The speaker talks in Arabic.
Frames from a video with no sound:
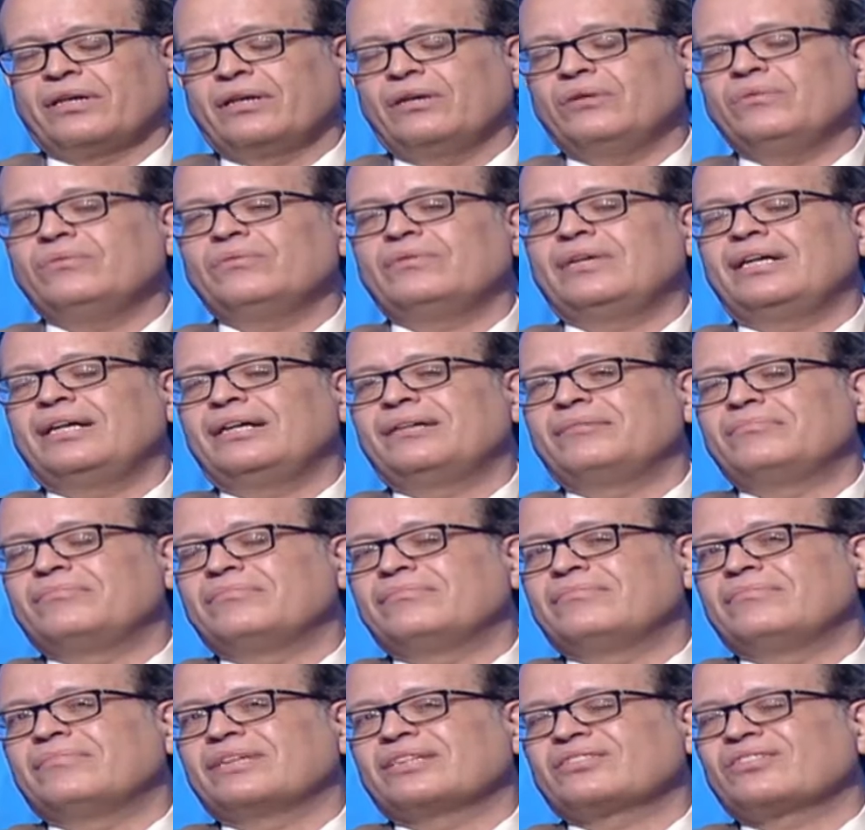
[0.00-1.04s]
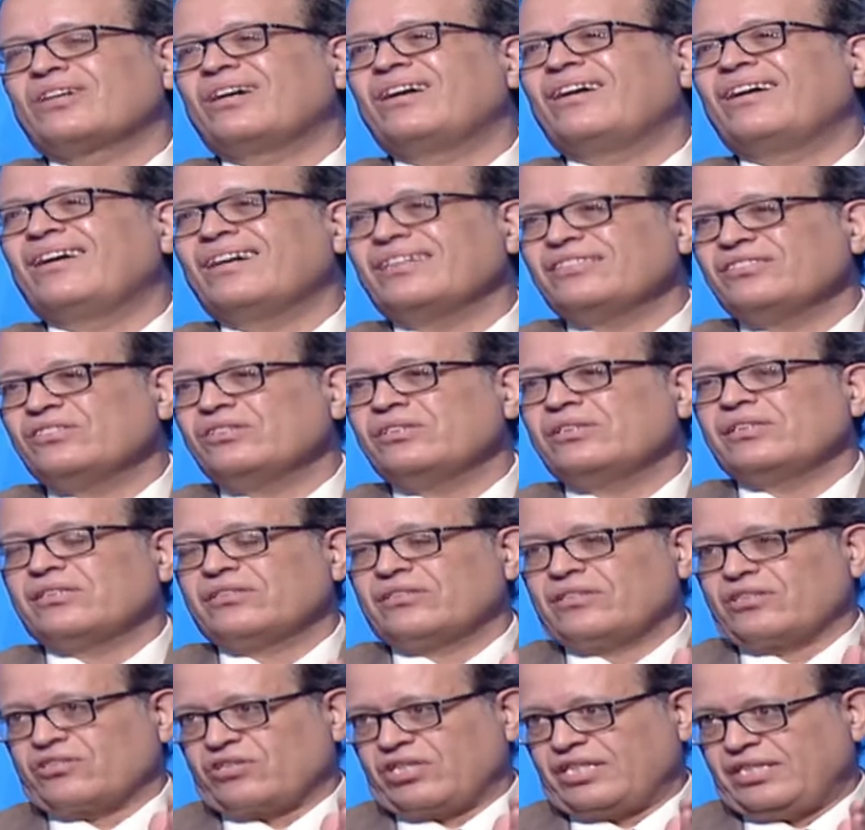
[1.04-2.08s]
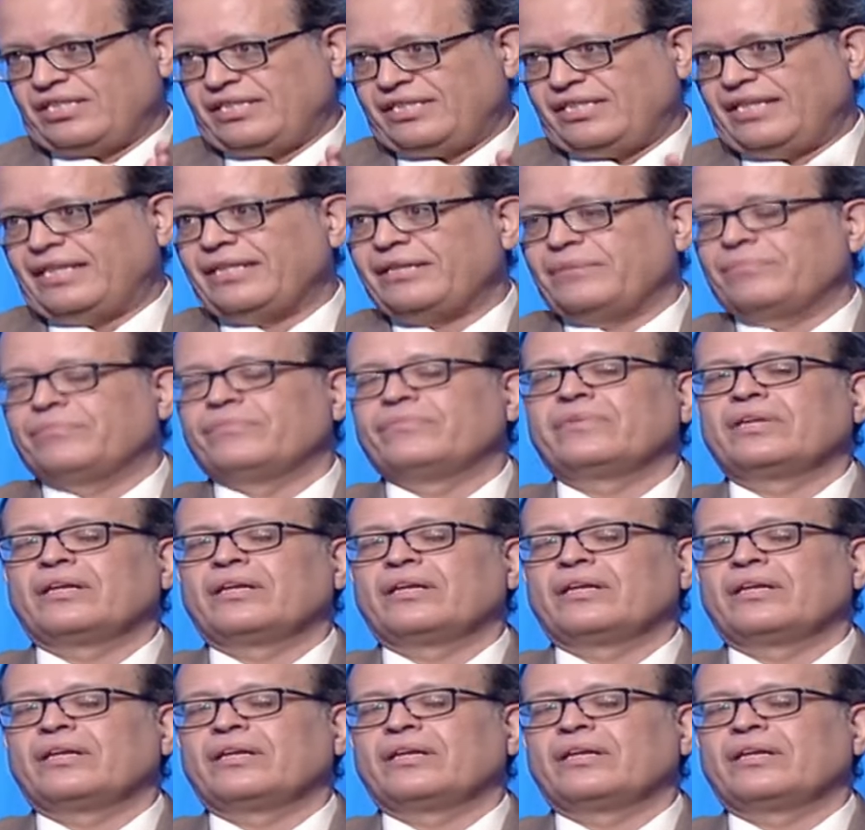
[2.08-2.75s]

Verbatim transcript: هو مشخصي التشخيص السليم